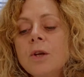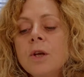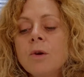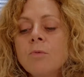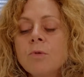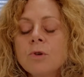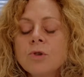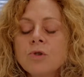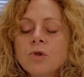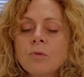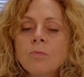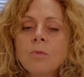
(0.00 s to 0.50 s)

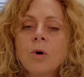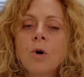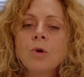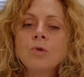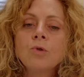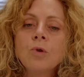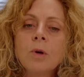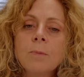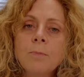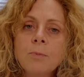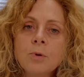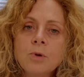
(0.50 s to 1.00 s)
In questo
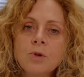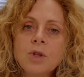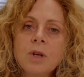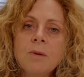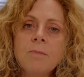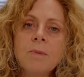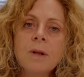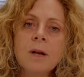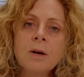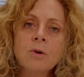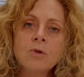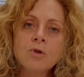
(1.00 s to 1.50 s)
modo è
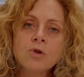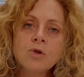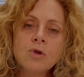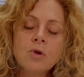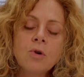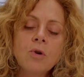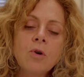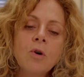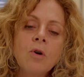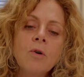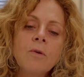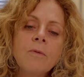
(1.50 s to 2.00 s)
possibile non
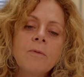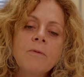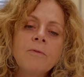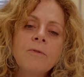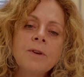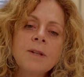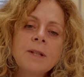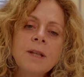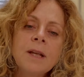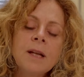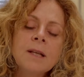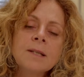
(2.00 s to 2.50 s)
solo
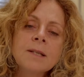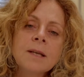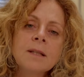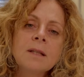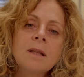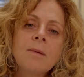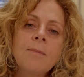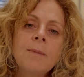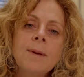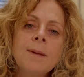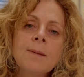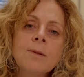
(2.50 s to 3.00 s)
vedere
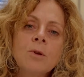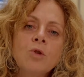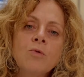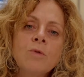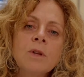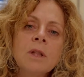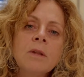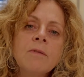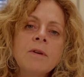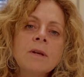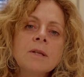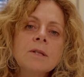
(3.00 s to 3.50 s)
esattamente
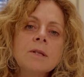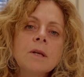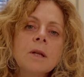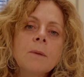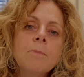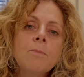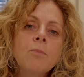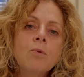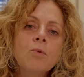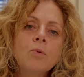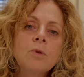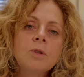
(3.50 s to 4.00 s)
dove deve
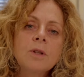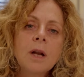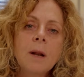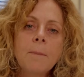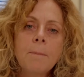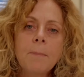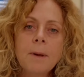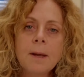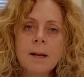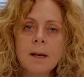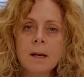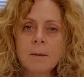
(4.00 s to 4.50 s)
essere punta
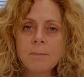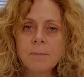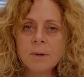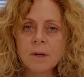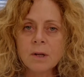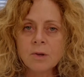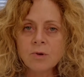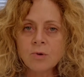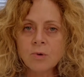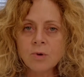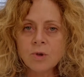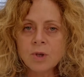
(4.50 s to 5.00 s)
la pelle
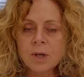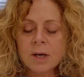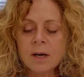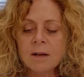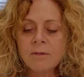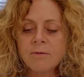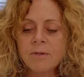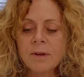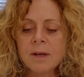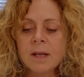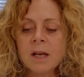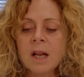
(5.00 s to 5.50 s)
per raggiungere
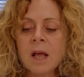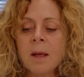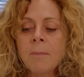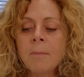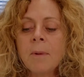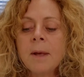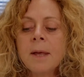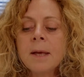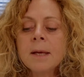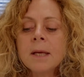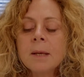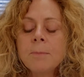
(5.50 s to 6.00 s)
la vena,
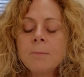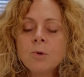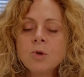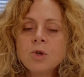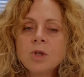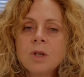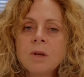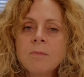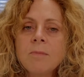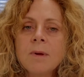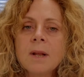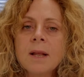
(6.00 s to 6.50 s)
ma è anche
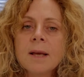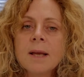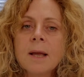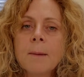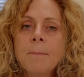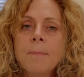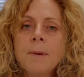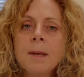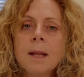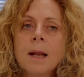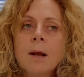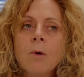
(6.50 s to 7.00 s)
possibile
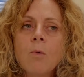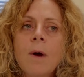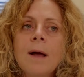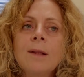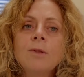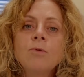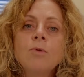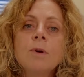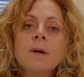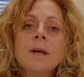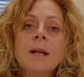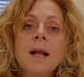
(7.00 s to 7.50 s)
capire
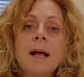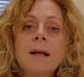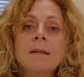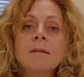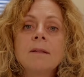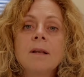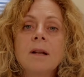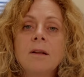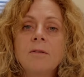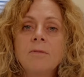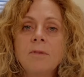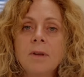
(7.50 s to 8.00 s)
quanto è
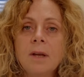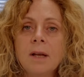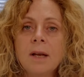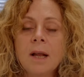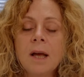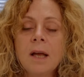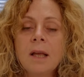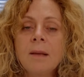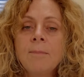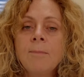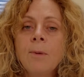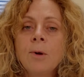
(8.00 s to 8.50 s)
grande la
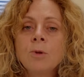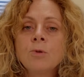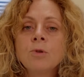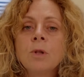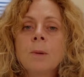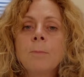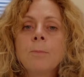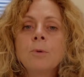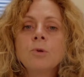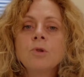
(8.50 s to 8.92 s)
vena in modo da